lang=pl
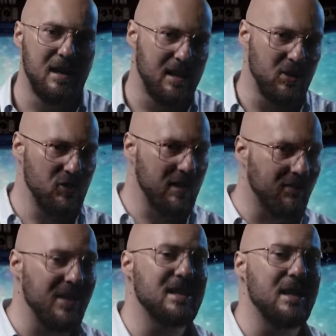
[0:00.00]
a każda
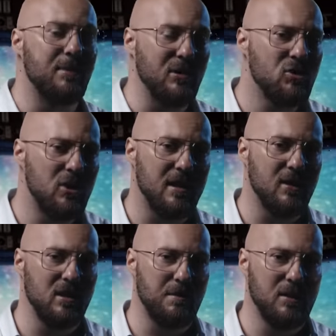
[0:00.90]
gwiazda poniżej
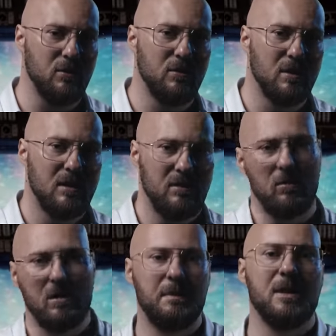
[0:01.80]
tego limitu, no
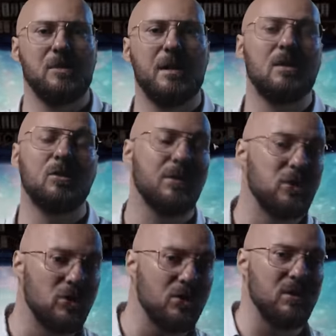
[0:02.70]
chyba że ma
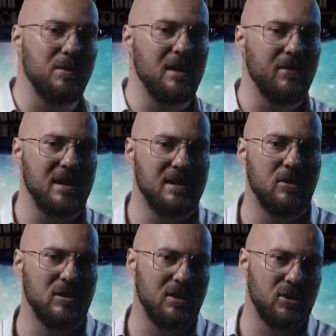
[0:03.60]
towarzyszącą jej gwiazdę
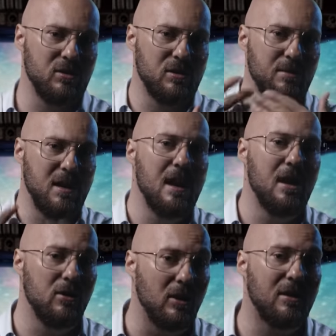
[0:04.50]
dostarczającą jej
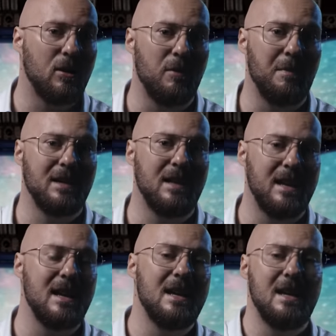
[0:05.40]
dodatkową
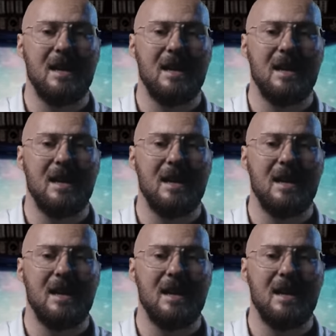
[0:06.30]
materię,